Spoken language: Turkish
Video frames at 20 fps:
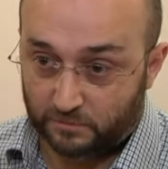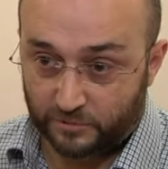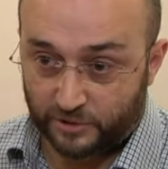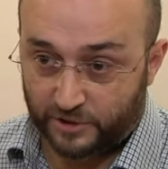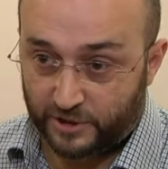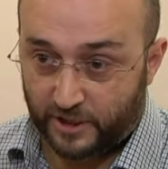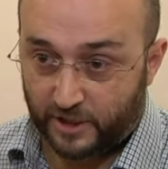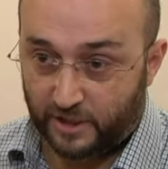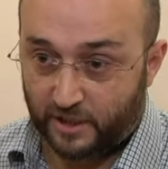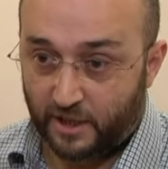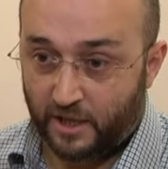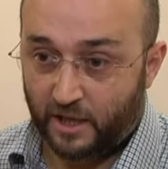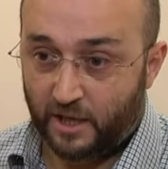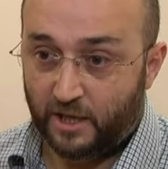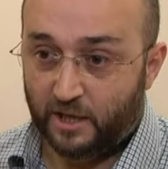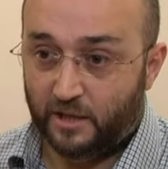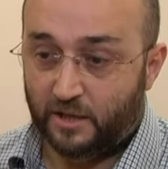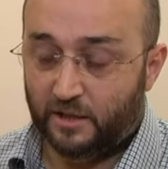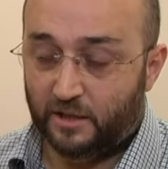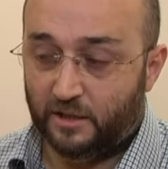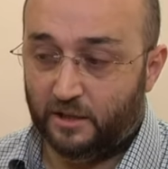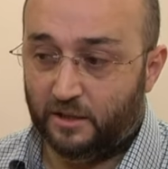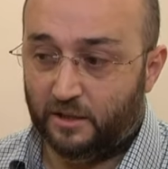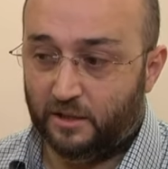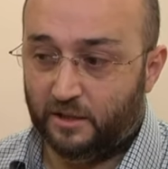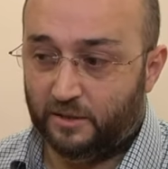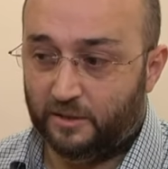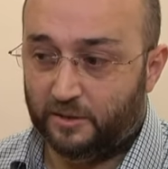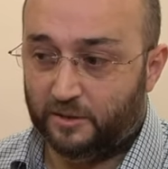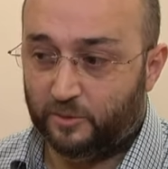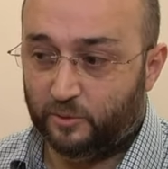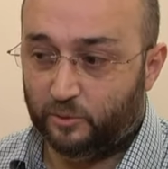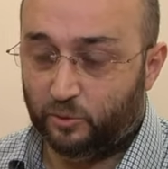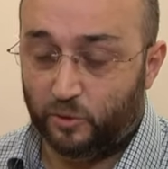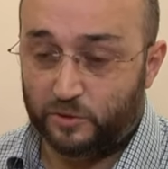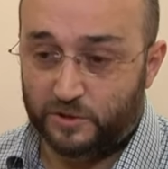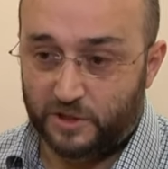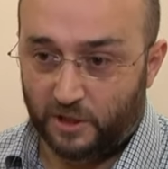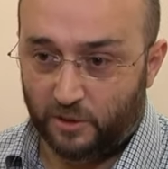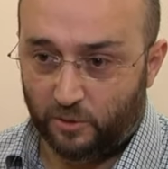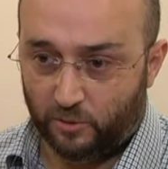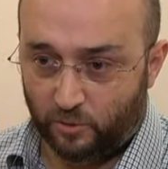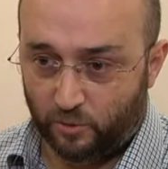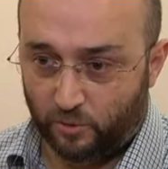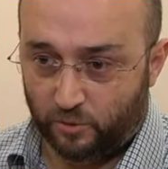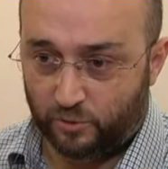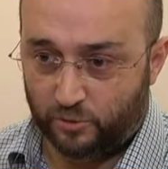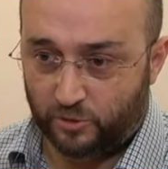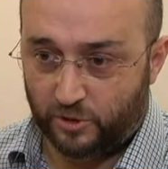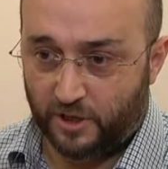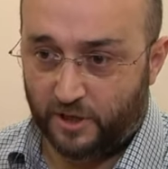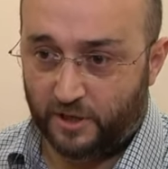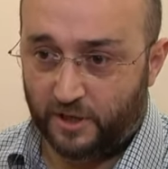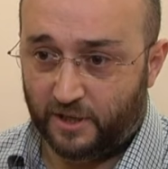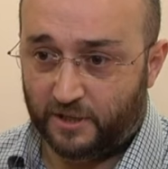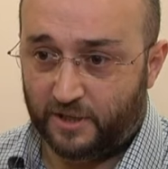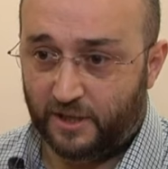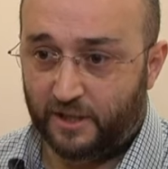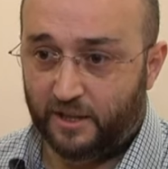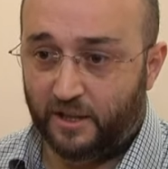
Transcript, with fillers: işte e, dosyaları oluşturarak